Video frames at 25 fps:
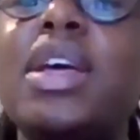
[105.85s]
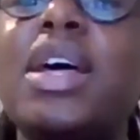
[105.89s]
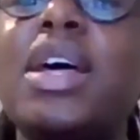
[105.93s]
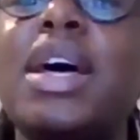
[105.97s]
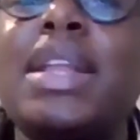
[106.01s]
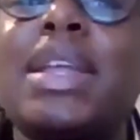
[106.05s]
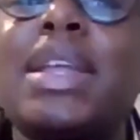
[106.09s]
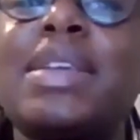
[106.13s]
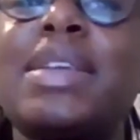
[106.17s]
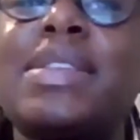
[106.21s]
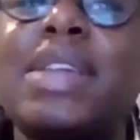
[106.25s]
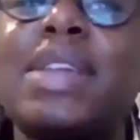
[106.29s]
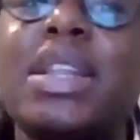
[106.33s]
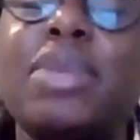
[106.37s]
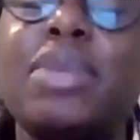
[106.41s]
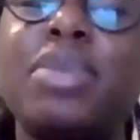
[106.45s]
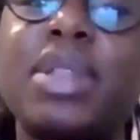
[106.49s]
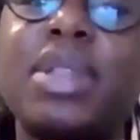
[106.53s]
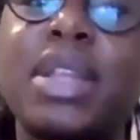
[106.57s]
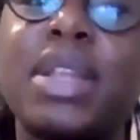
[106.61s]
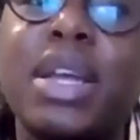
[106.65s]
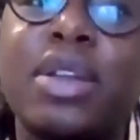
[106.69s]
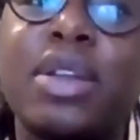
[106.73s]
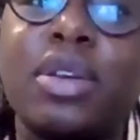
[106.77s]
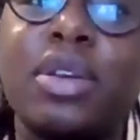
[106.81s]
un accès
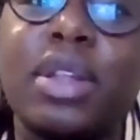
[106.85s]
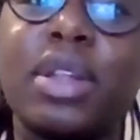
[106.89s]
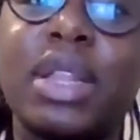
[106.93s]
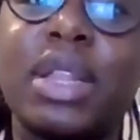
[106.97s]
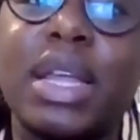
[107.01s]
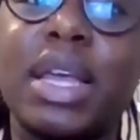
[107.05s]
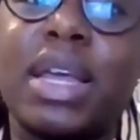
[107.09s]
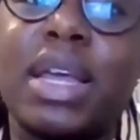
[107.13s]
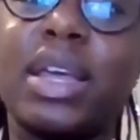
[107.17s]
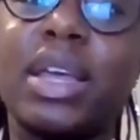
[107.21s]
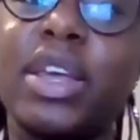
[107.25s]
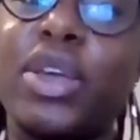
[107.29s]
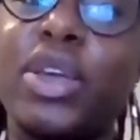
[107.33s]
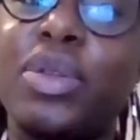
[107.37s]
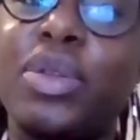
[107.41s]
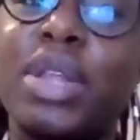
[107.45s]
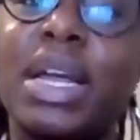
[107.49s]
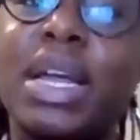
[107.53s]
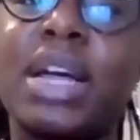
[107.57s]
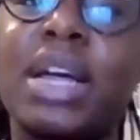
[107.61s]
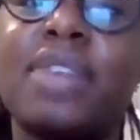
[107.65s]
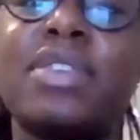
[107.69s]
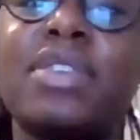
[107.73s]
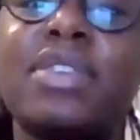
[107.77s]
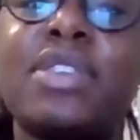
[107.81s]
limité à leurs terres et une
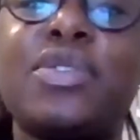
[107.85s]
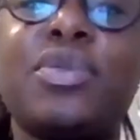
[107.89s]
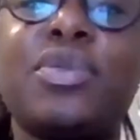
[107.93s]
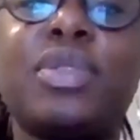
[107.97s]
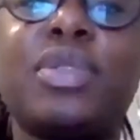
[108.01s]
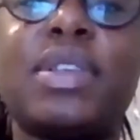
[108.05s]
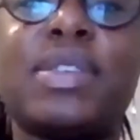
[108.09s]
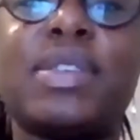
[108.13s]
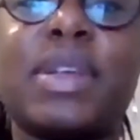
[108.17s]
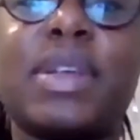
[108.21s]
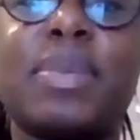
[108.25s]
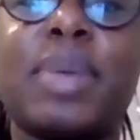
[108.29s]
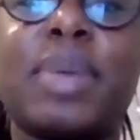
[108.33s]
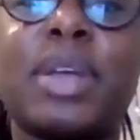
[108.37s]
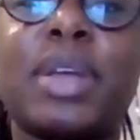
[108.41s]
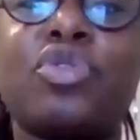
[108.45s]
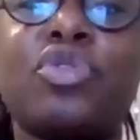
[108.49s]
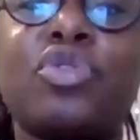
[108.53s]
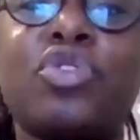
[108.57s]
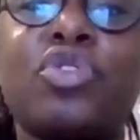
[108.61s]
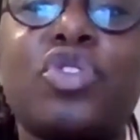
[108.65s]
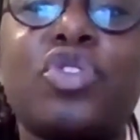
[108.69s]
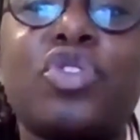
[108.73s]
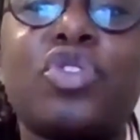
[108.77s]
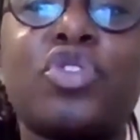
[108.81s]
aggravation des impacts
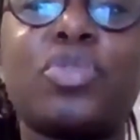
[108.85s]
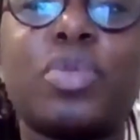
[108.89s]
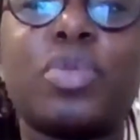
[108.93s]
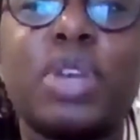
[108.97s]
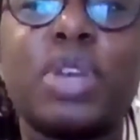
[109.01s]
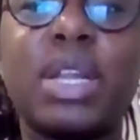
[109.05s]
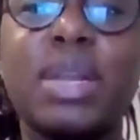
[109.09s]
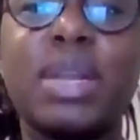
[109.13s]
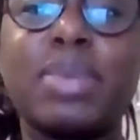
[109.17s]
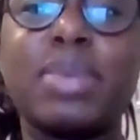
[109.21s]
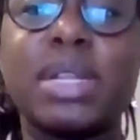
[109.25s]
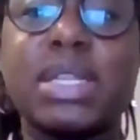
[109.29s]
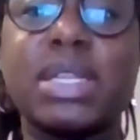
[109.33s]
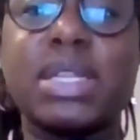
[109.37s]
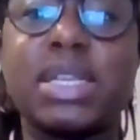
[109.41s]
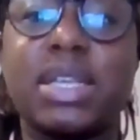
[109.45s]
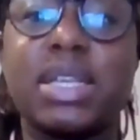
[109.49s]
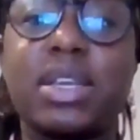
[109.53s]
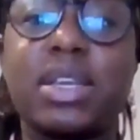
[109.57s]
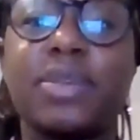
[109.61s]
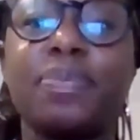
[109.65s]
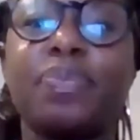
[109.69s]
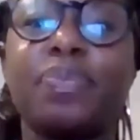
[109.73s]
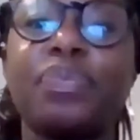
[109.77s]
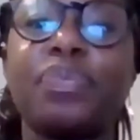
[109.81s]
du changement
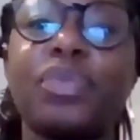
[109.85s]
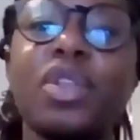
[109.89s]
climatique.